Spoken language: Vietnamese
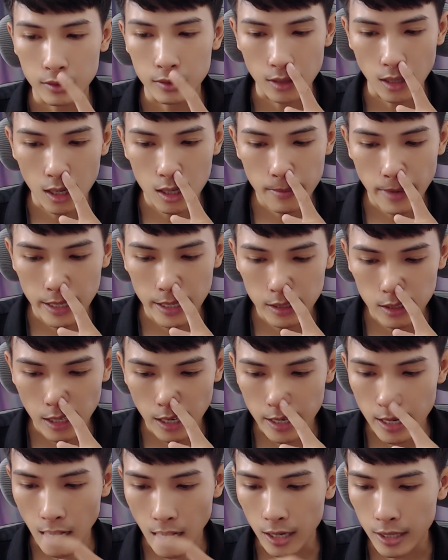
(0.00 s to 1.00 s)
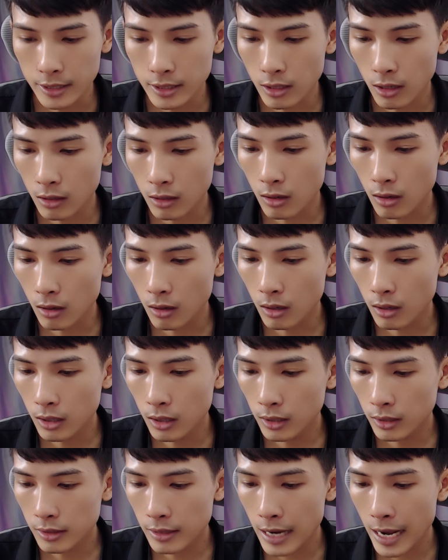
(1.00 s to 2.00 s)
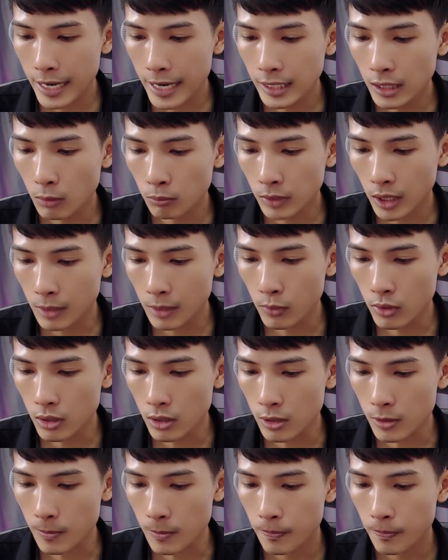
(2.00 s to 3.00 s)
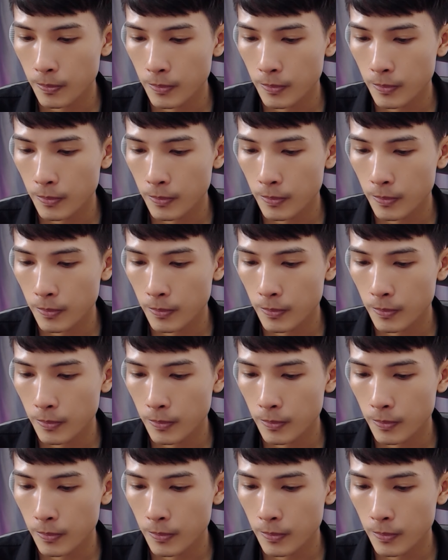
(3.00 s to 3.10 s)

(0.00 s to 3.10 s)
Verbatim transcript: đó các bạn sẽ đợi cho nó ra cái thông tin mọi người